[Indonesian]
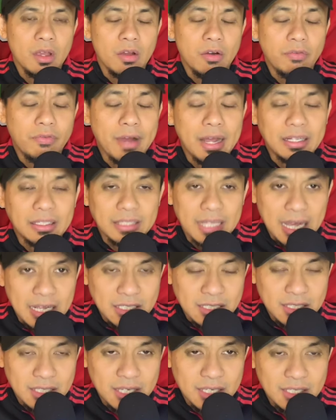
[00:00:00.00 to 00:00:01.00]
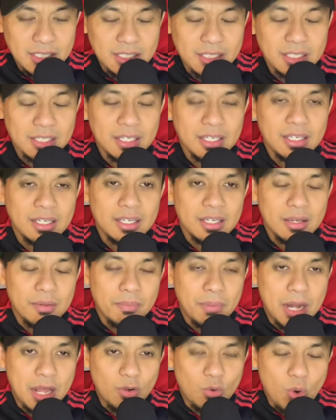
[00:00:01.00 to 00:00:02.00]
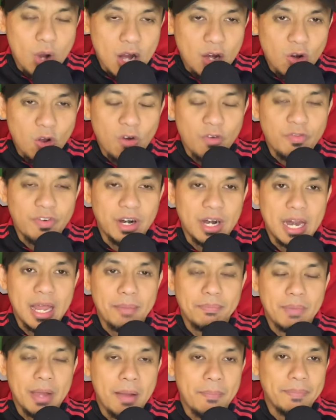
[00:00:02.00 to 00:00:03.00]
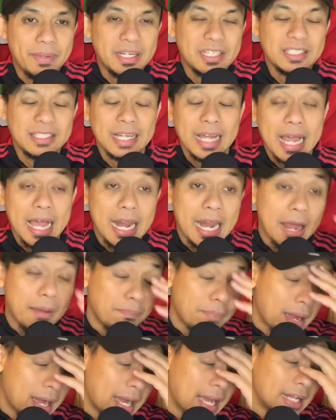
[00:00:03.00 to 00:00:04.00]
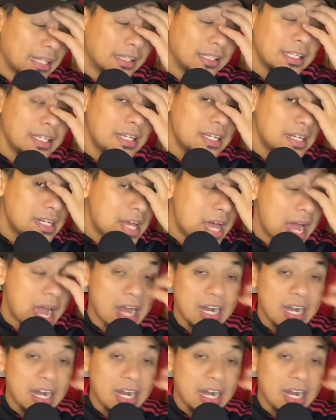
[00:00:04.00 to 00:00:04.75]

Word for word: fantastis Melakukan overlap hampir setengah lapangan Tidak